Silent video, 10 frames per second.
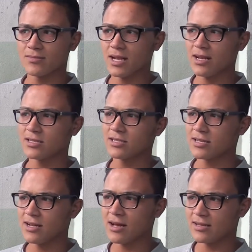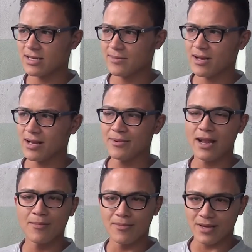بلشت صناعتي مع ابن
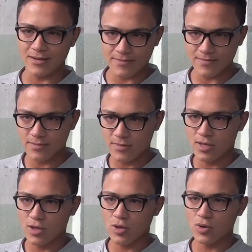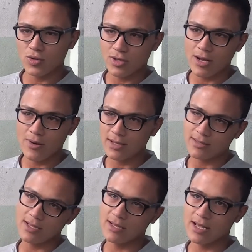عمي حلو كنت ناوي
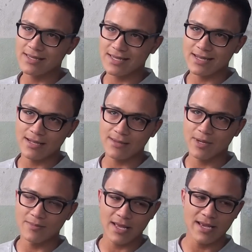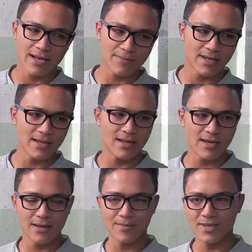حتى اني انزل مبدئيا
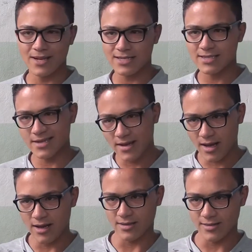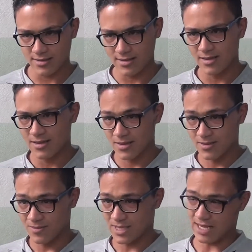بالمدرسه صناعات
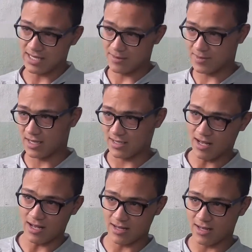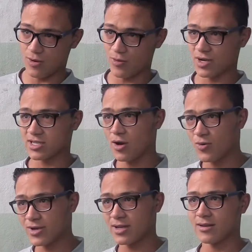بس حسبتها صح او
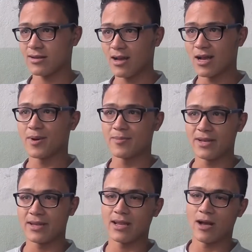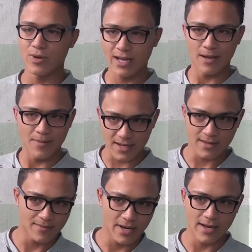نصحوني الاكبر مني او اللي
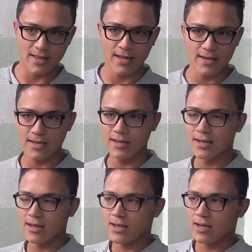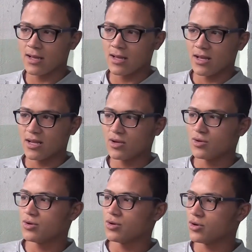قبلي معنى ثاني نعم
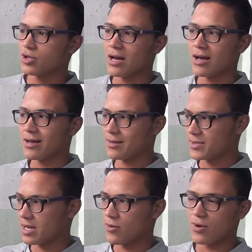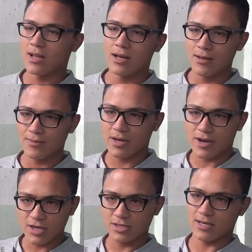انه خذها من اولها
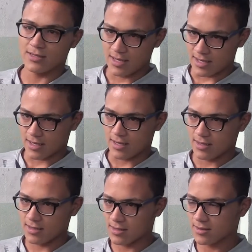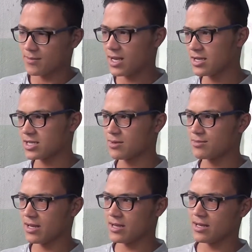كراج احسن لك بالضبط بلشت
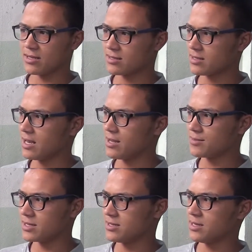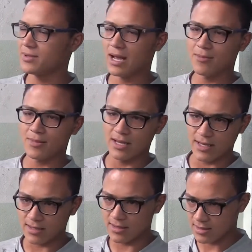مبدئيا تعلمت عند ابن عم
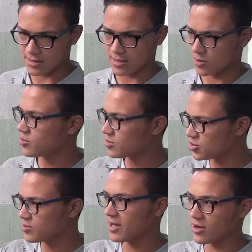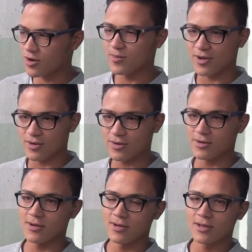الي وهو موجود معنا هون برضه
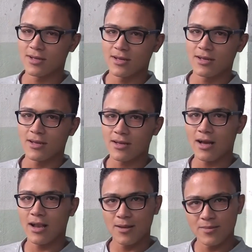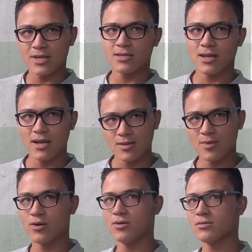علمني اشتغلت
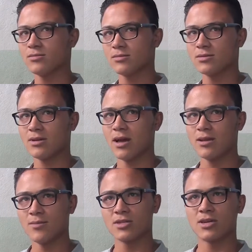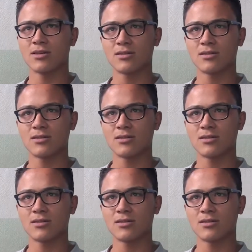معه يعني بشرت